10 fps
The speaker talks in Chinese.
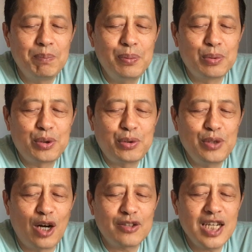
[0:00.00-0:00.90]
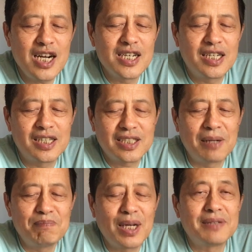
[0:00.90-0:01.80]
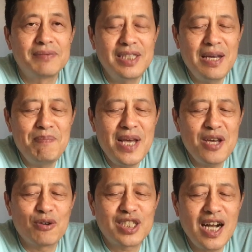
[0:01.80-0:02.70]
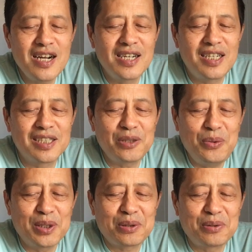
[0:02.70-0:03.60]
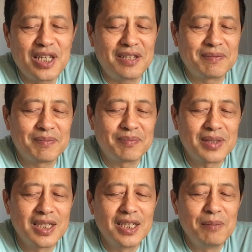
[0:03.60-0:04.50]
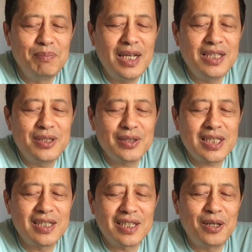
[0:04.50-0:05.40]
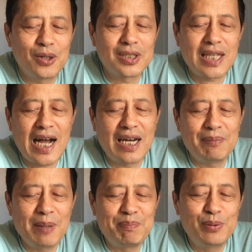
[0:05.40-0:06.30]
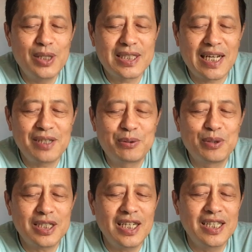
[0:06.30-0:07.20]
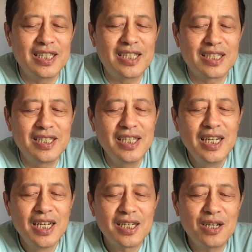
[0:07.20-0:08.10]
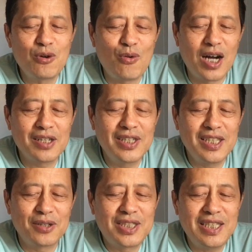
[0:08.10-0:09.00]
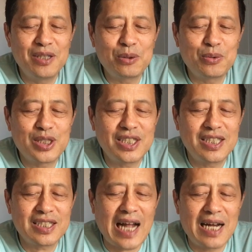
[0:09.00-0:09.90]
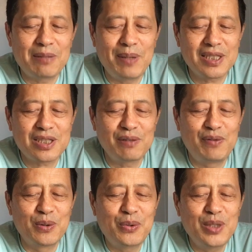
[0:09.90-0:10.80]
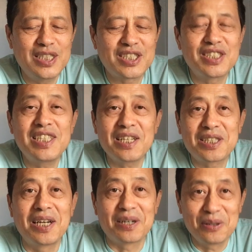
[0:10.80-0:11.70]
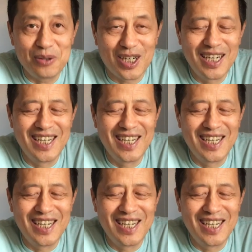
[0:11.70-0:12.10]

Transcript: 不需要任何成本，也没有任何约束力。美军撤离后，塔利班不会在乎任何人，更遑论要监督执行。塔利班是否会实现承诺？